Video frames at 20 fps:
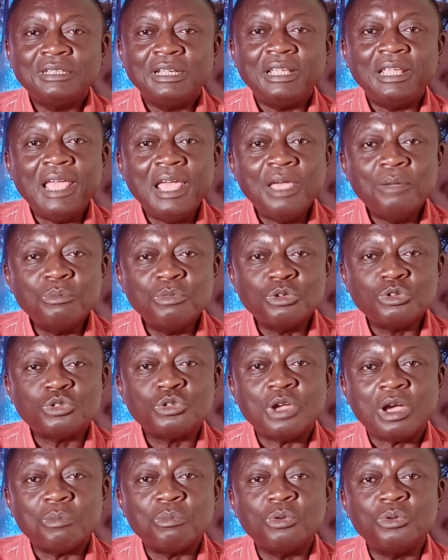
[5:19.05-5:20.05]
Il y a un
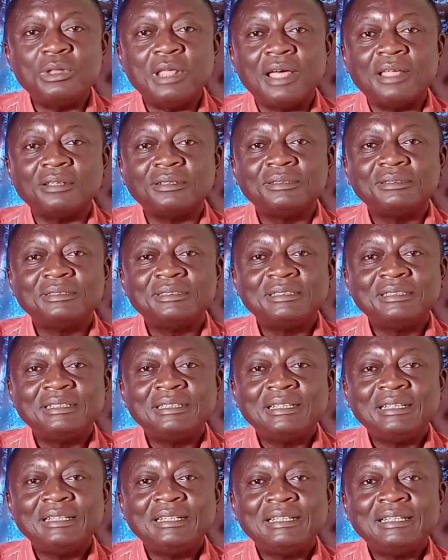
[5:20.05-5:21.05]
monsieur à Bouddha
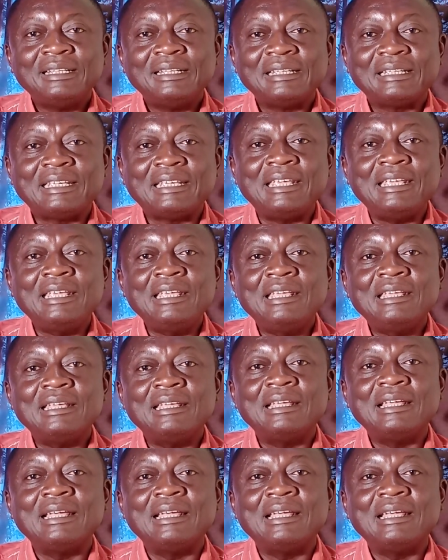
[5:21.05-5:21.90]
qui